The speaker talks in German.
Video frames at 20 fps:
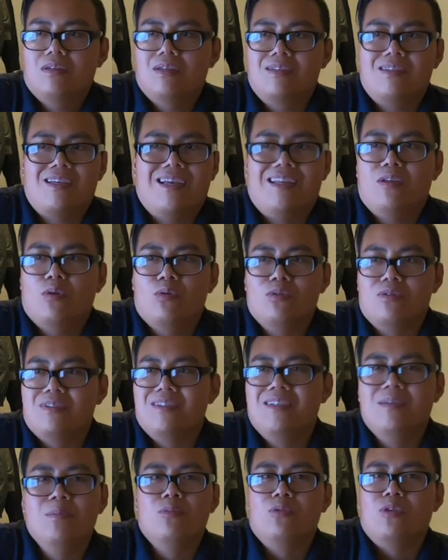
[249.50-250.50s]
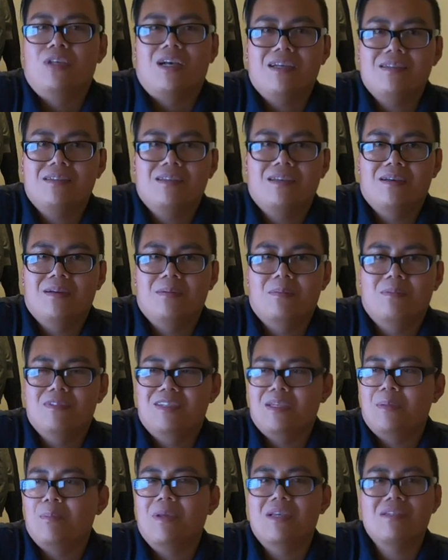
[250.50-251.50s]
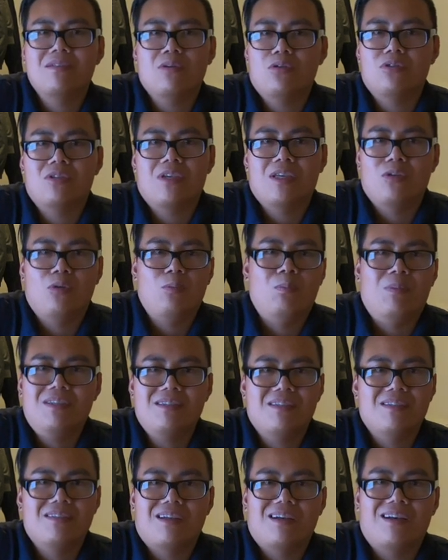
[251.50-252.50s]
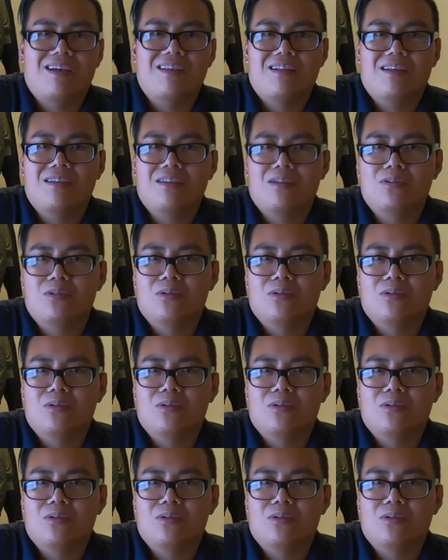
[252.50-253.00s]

es kann auch ein 37er sich besser auskennen und bessere Sachen einrechnen.